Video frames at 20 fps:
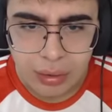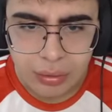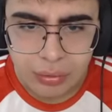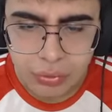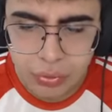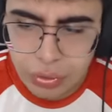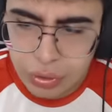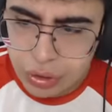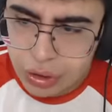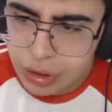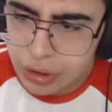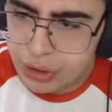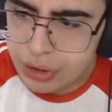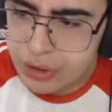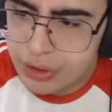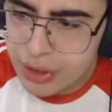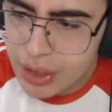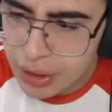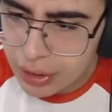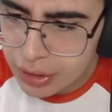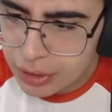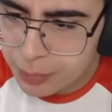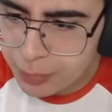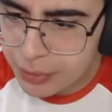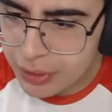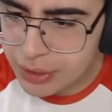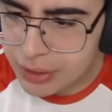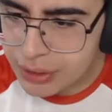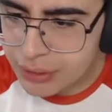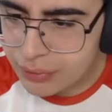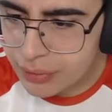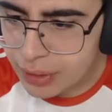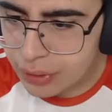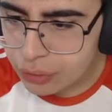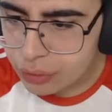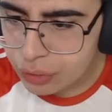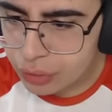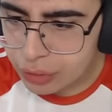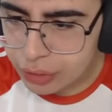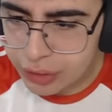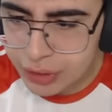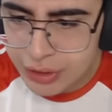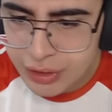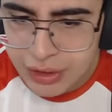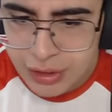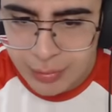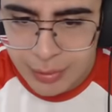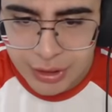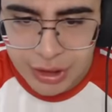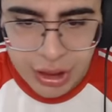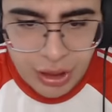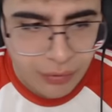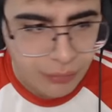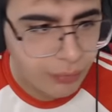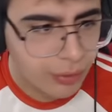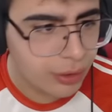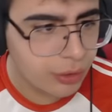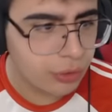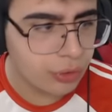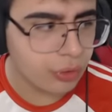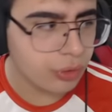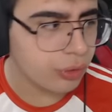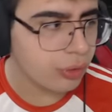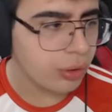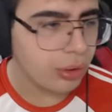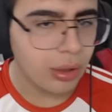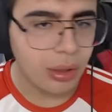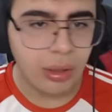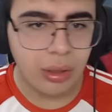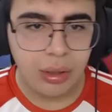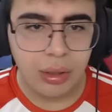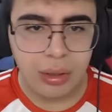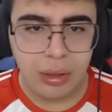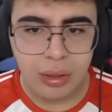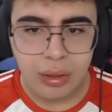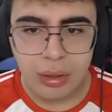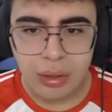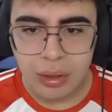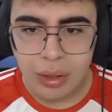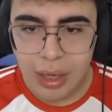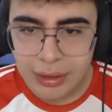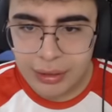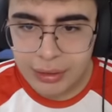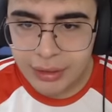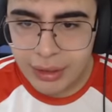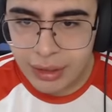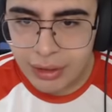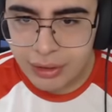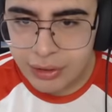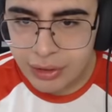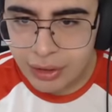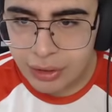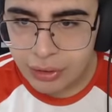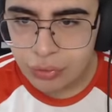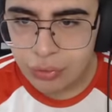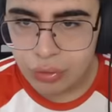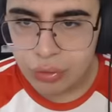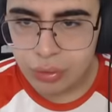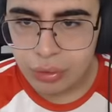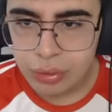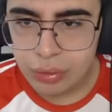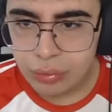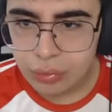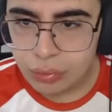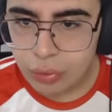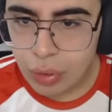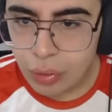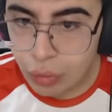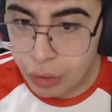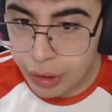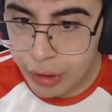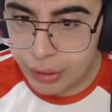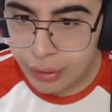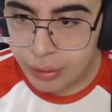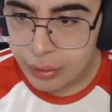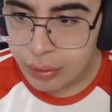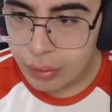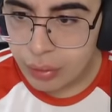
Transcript: Diyor ki secret place var diyor. Gizli mekan var diyor. Hadi gel gidek diyor. Lan ne?